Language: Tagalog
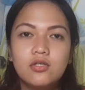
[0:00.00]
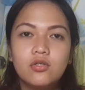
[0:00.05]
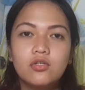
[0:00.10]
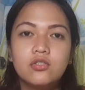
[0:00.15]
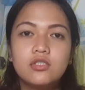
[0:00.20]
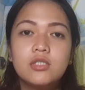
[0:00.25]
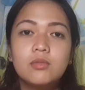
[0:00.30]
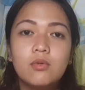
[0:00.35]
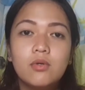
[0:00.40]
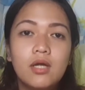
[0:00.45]

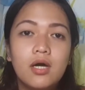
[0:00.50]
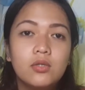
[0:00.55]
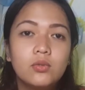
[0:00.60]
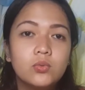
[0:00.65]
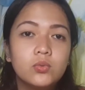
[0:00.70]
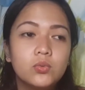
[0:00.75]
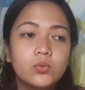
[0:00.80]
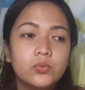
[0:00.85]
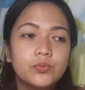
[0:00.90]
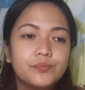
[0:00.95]
yon simula
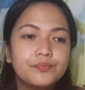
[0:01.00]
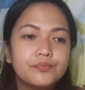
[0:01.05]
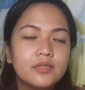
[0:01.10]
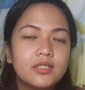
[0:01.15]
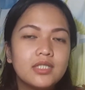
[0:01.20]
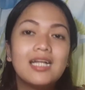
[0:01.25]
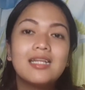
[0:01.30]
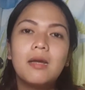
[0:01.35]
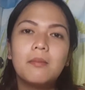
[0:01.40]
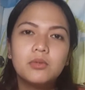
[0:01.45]
nung
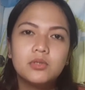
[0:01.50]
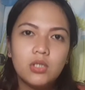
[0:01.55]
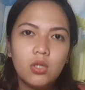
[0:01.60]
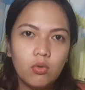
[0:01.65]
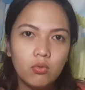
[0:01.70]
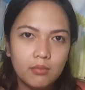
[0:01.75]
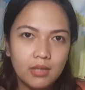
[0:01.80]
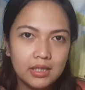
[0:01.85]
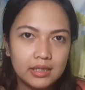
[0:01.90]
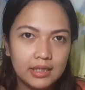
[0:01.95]
natapos
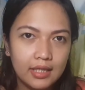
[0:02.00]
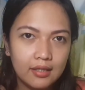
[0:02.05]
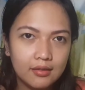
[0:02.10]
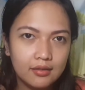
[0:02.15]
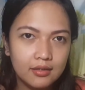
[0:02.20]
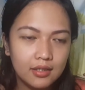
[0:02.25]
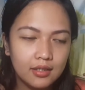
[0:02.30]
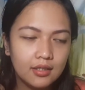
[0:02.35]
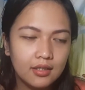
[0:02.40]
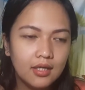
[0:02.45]
akong
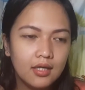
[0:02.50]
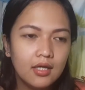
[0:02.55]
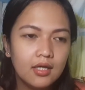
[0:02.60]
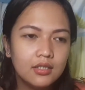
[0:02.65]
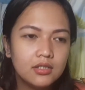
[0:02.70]
mag-lending.